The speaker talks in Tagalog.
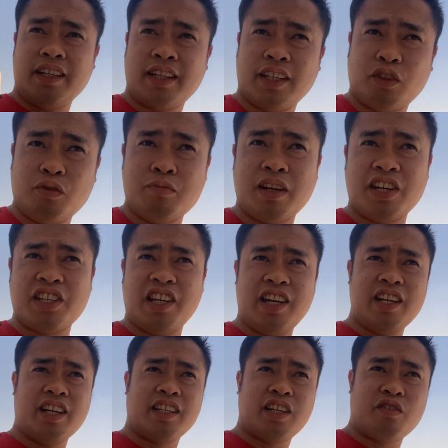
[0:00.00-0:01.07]
lang atong mga
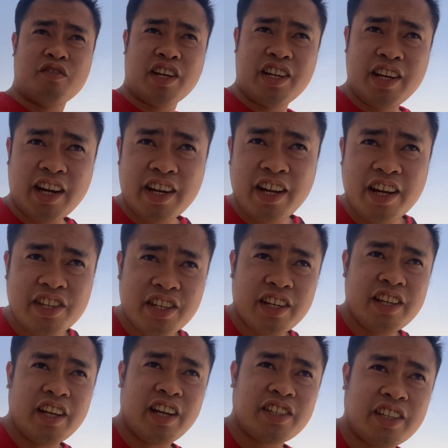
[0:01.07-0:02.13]
silingan karon nga di adiri sa
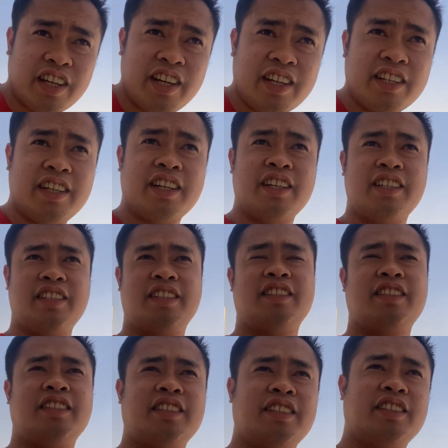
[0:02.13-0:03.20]
diri sa Riyadh
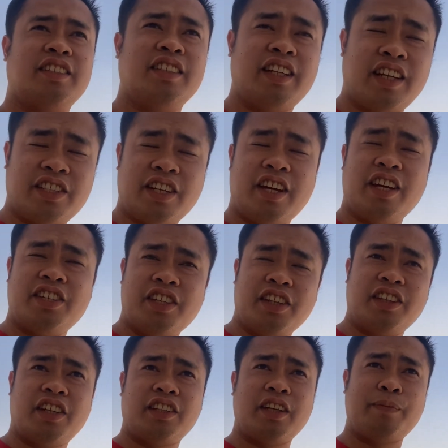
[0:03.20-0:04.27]
sa diri exit
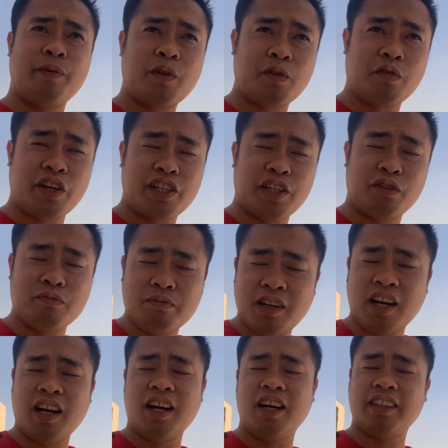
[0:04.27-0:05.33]
34 kung sa tong
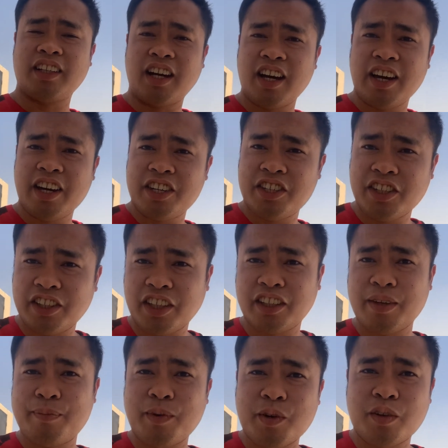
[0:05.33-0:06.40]
mga taga exit
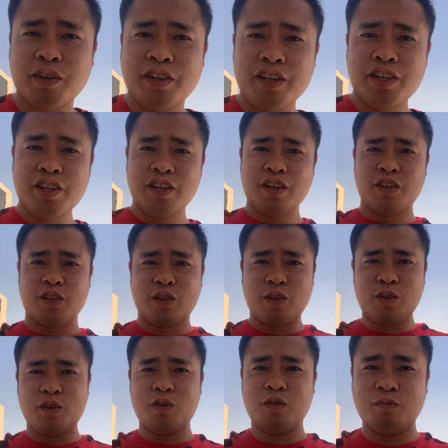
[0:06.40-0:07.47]
34
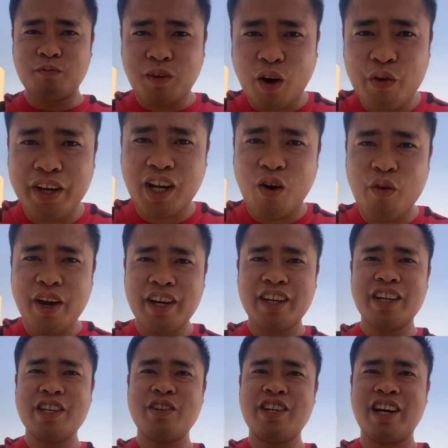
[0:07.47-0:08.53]
So, kaway-kaway
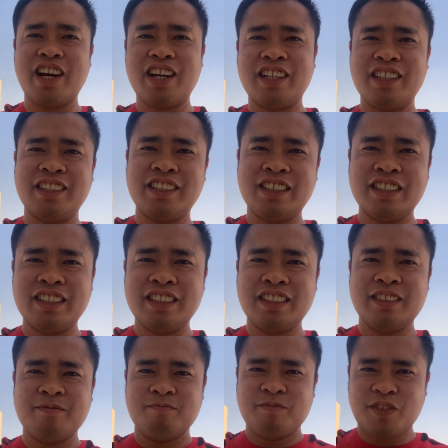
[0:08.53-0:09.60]
ganinyo diha.
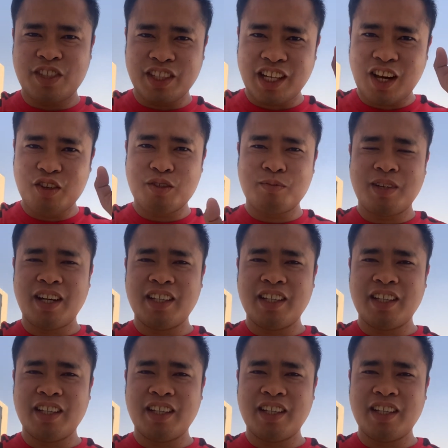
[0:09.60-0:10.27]
Shout out mga